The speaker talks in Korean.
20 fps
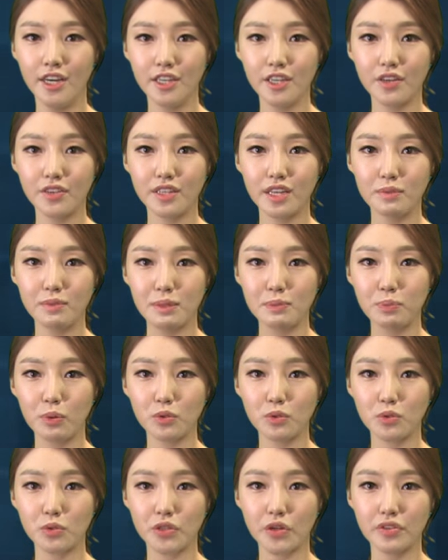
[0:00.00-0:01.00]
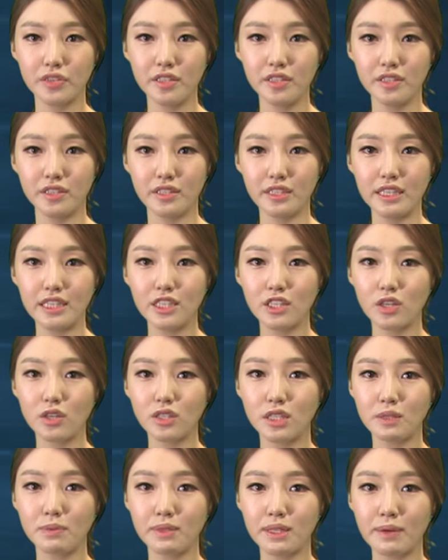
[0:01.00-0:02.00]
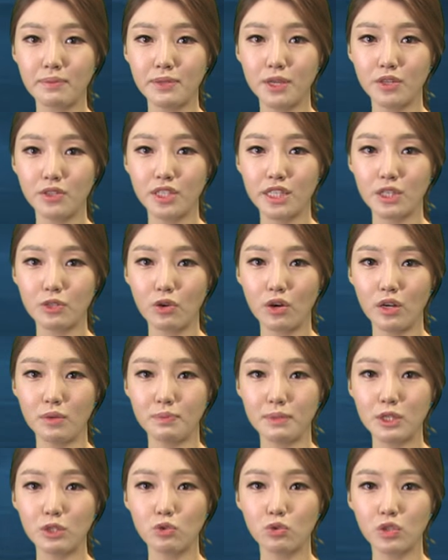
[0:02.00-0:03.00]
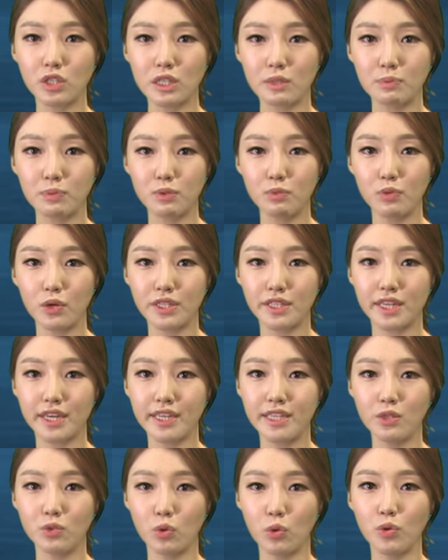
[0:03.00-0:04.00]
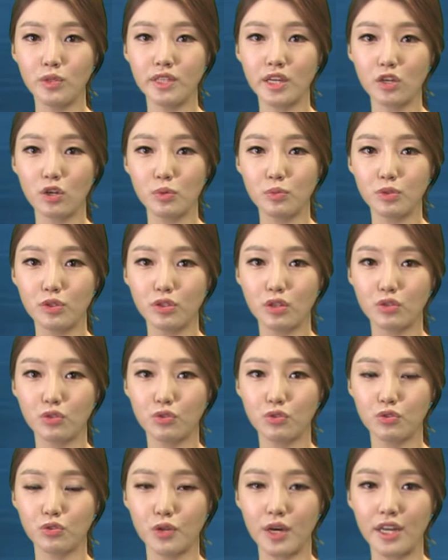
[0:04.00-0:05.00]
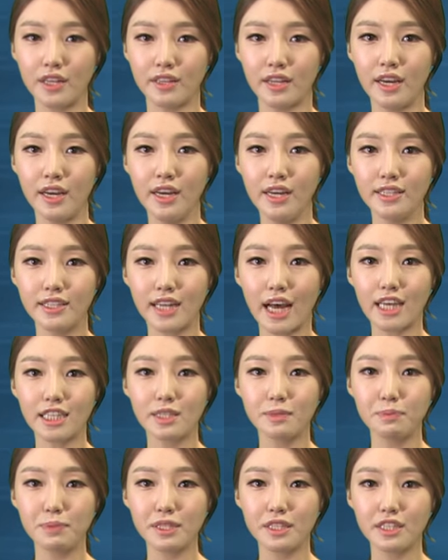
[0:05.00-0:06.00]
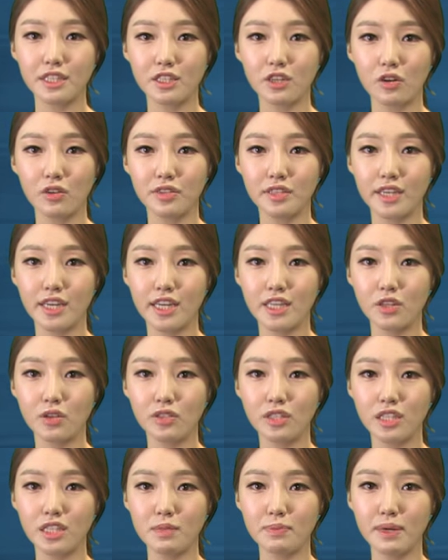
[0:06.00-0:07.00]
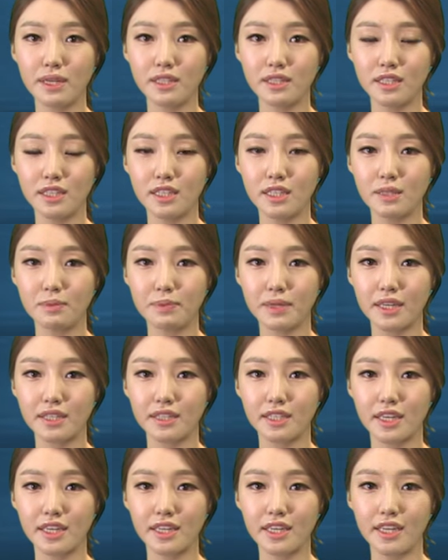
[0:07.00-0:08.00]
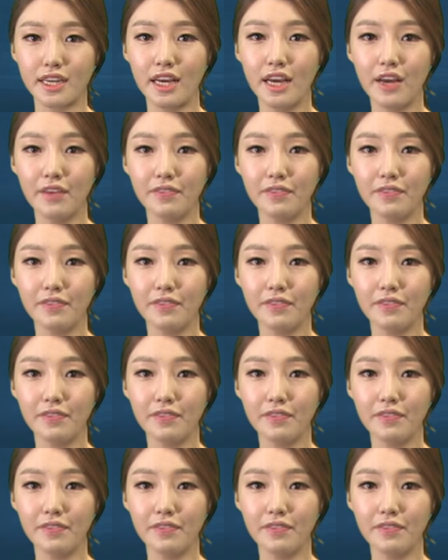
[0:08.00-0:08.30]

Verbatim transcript: 현대미포조선은 2013년 7월 미국 식품회사인 돌사로부터 수주한 40피트 컨테이너 770개짜리